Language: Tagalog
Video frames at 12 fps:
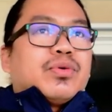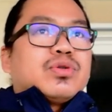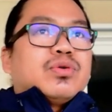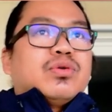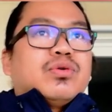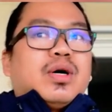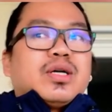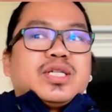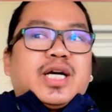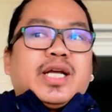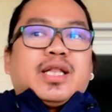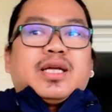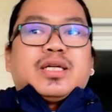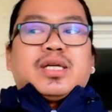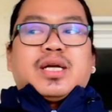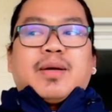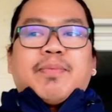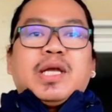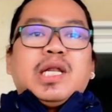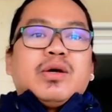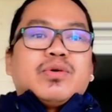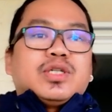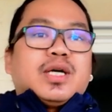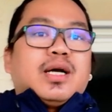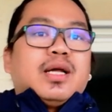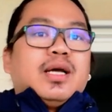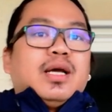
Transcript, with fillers: So, ang sakit kasi kapiling ko siya,